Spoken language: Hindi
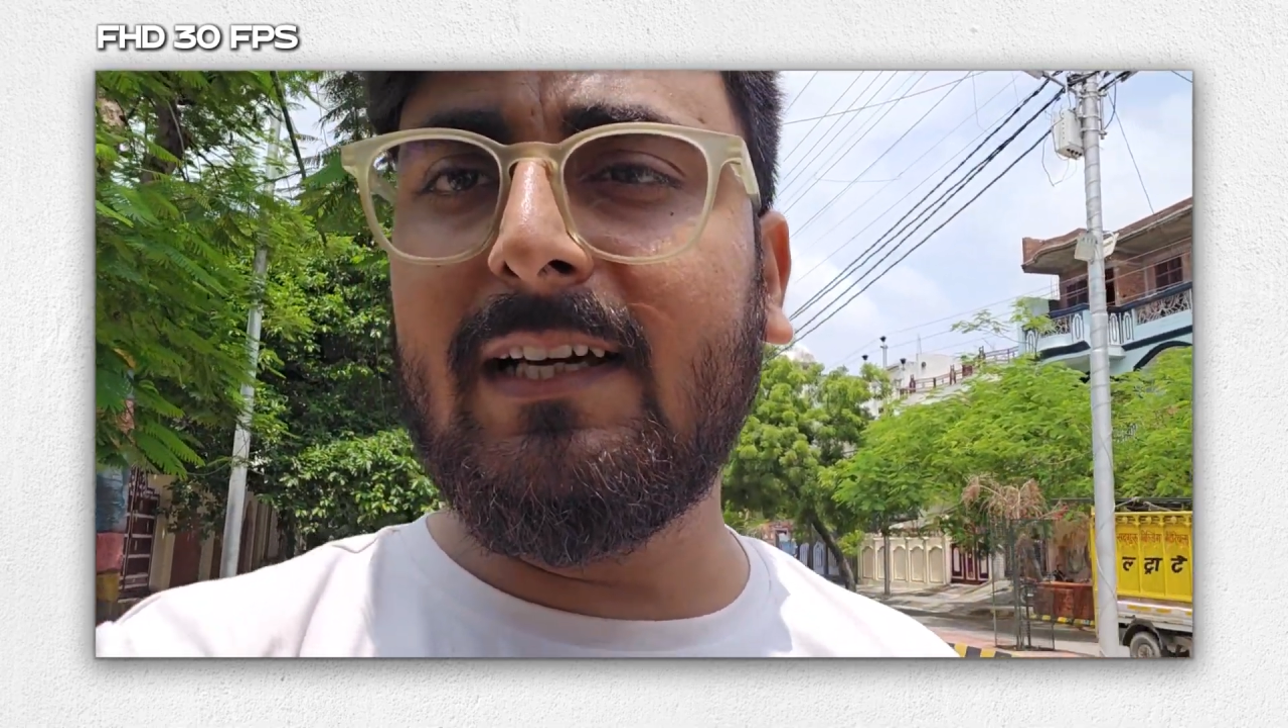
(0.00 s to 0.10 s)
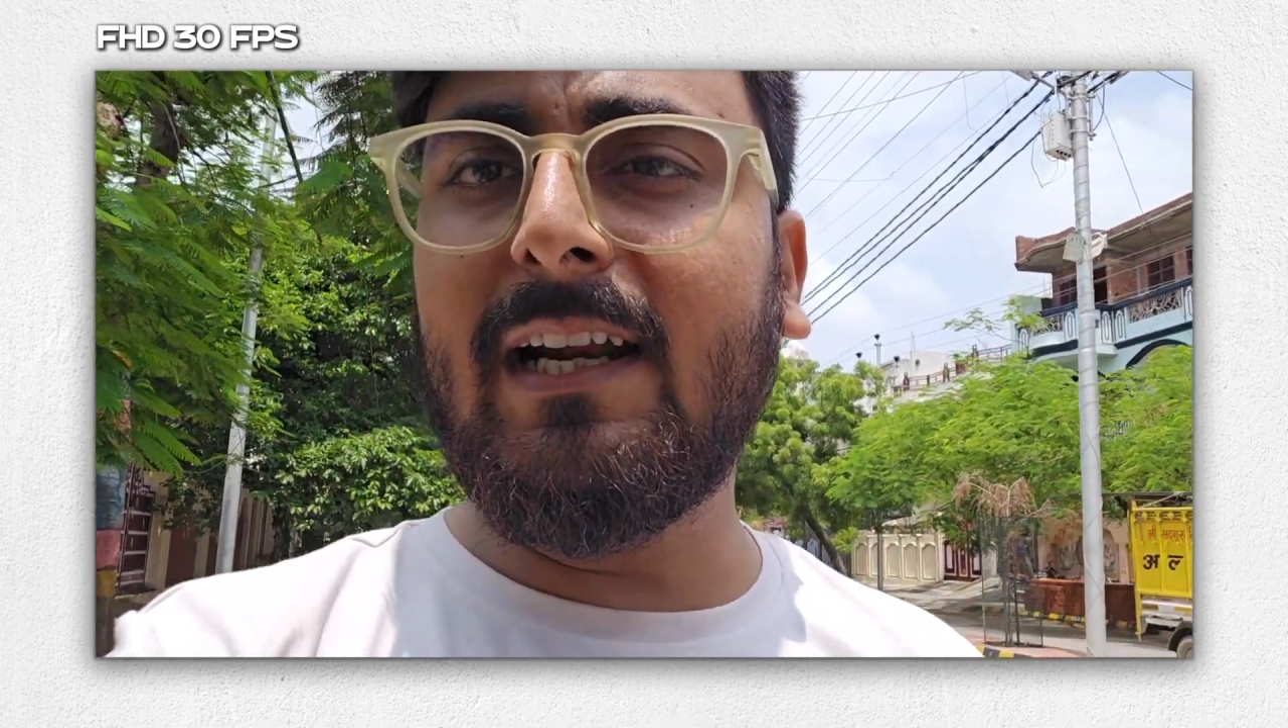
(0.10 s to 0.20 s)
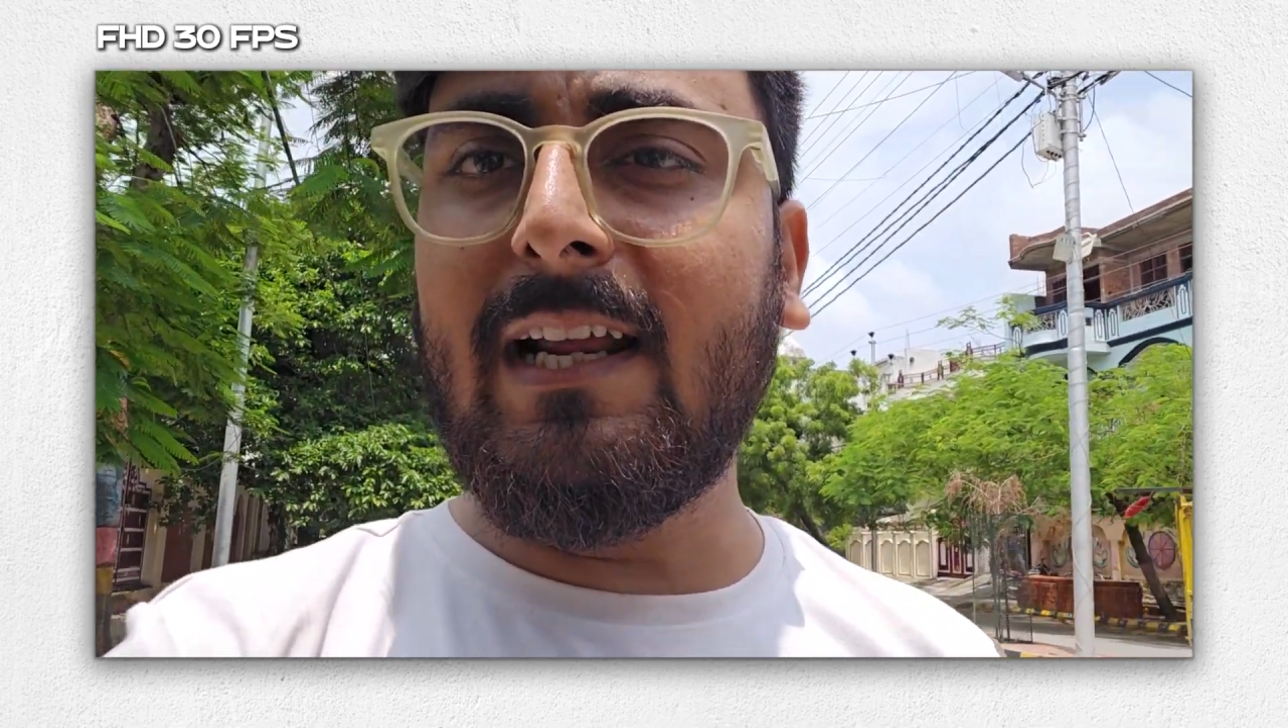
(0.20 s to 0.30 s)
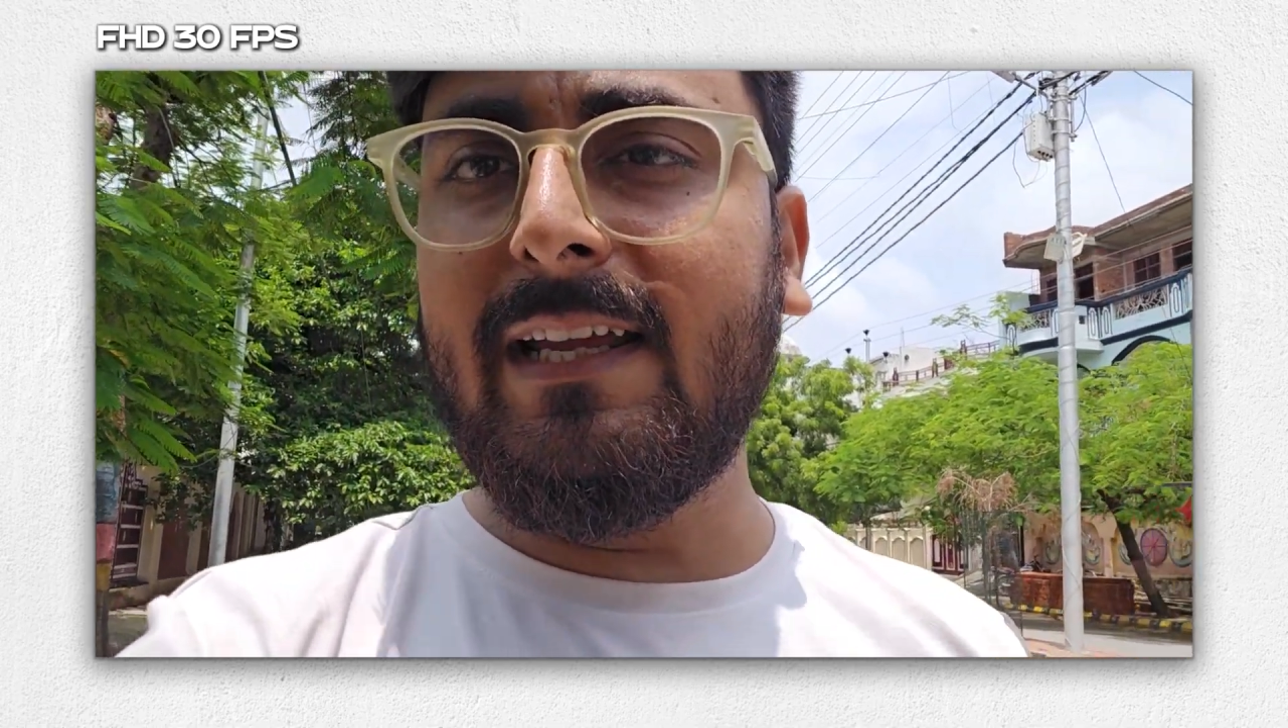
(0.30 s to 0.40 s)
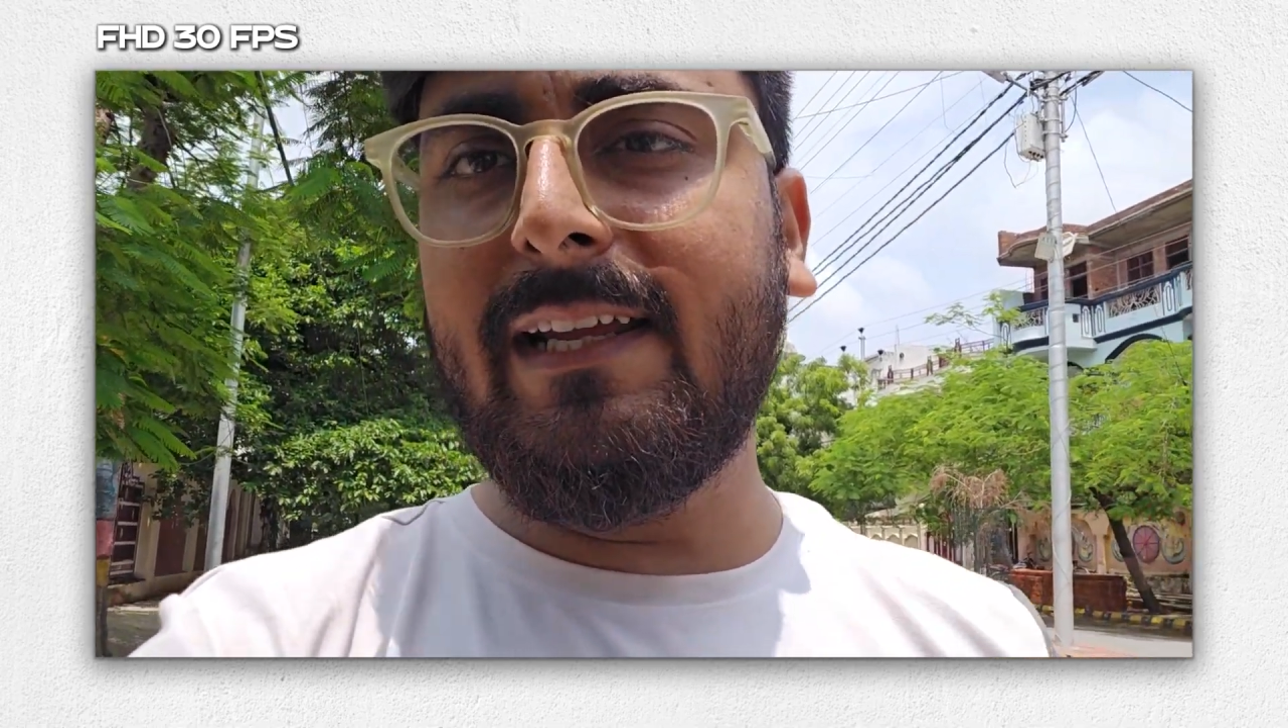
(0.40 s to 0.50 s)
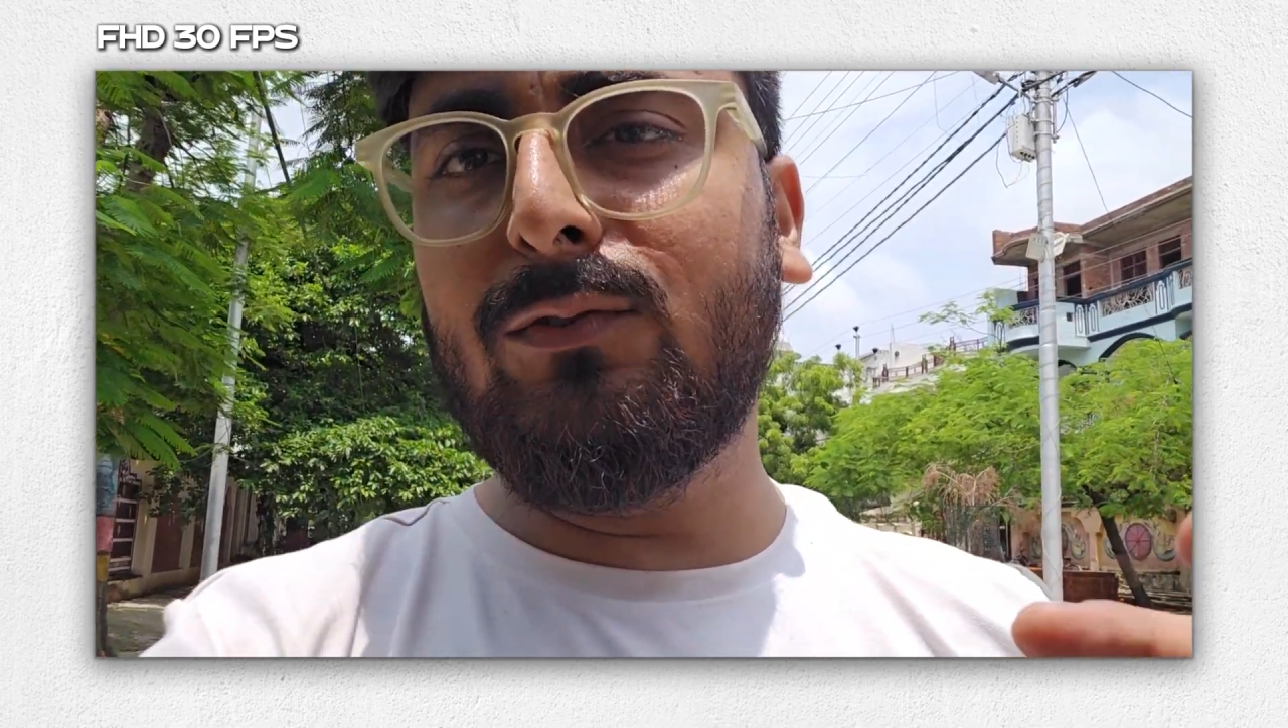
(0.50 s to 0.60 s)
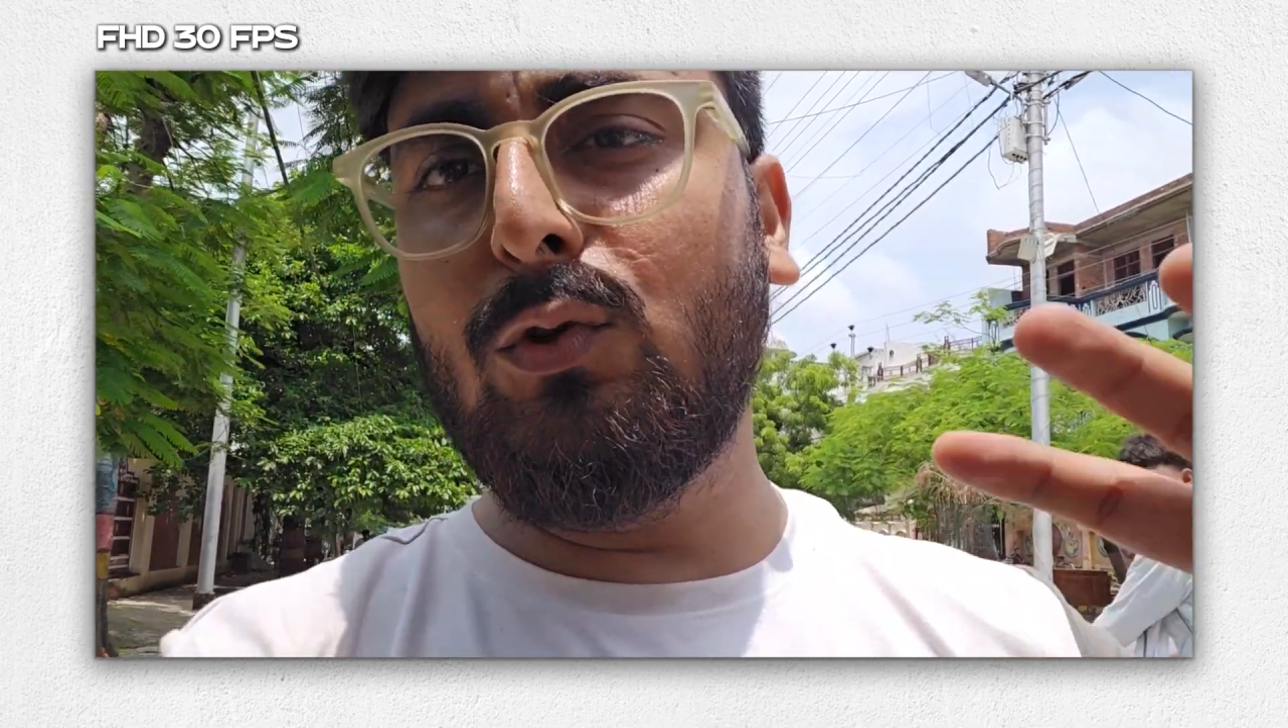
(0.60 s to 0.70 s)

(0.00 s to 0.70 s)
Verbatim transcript: कर रहा है ये